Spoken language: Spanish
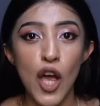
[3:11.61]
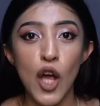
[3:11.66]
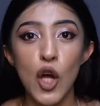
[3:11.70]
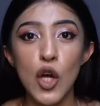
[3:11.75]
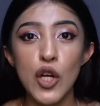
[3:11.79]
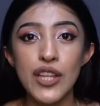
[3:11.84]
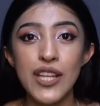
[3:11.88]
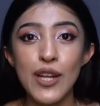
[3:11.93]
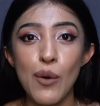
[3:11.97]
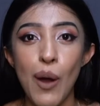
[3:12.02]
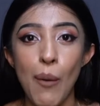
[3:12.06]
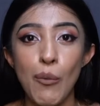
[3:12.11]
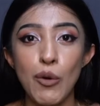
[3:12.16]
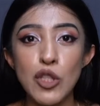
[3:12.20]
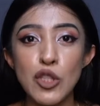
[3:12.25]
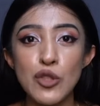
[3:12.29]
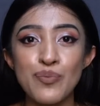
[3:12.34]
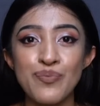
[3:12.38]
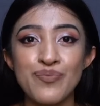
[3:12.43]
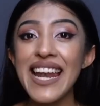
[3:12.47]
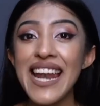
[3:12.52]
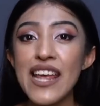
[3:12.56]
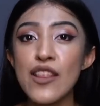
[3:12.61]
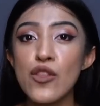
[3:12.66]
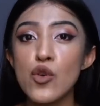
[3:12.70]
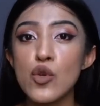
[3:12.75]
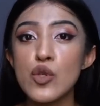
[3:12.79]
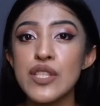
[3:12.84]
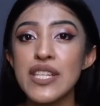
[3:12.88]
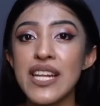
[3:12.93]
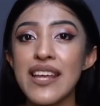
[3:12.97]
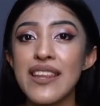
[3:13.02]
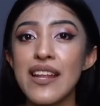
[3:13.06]
Continuamos. Y en la
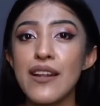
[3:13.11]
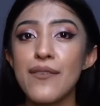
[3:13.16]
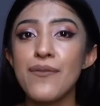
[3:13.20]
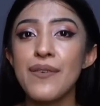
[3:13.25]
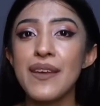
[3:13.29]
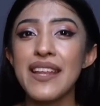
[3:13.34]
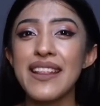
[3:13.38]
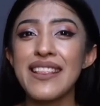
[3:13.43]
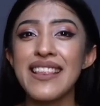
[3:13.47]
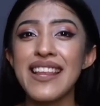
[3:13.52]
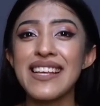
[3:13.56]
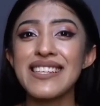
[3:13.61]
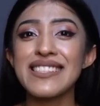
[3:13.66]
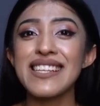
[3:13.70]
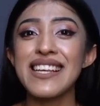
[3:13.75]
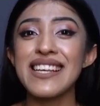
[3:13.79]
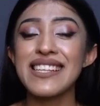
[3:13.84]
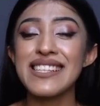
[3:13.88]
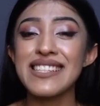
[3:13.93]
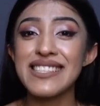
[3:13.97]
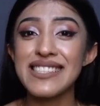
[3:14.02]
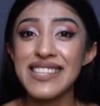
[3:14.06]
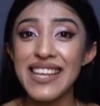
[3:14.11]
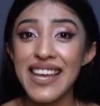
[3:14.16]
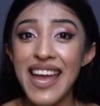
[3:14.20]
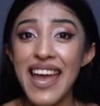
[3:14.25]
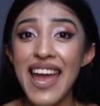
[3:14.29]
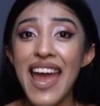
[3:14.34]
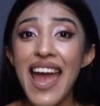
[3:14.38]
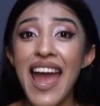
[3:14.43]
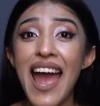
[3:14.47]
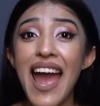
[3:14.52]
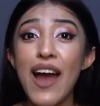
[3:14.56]
industria del fitness
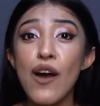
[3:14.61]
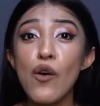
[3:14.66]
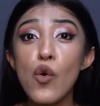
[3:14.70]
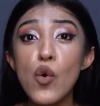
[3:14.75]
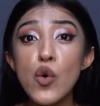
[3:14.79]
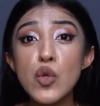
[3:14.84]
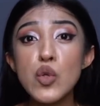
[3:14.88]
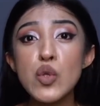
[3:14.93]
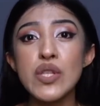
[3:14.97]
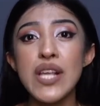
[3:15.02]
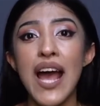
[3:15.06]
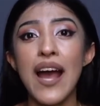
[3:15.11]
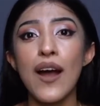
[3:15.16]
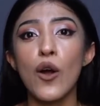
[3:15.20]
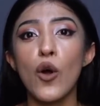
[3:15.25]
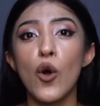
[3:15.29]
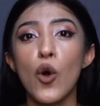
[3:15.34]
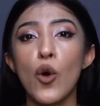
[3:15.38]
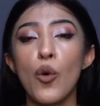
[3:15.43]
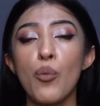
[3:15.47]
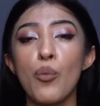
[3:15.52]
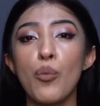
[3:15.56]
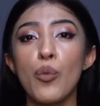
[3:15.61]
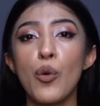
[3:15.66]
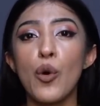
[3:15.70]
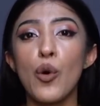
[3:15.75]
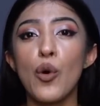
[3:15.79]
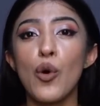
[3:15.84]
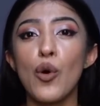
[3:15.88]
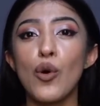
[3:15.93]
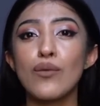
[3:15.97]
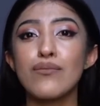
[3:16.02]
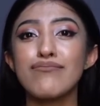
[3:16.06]
se usa
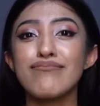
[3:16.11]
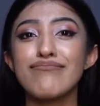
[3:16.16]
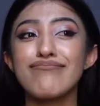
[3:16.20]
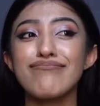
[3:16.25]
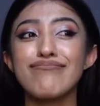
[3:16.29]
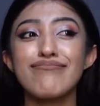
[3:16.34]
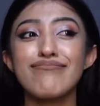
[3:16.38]
como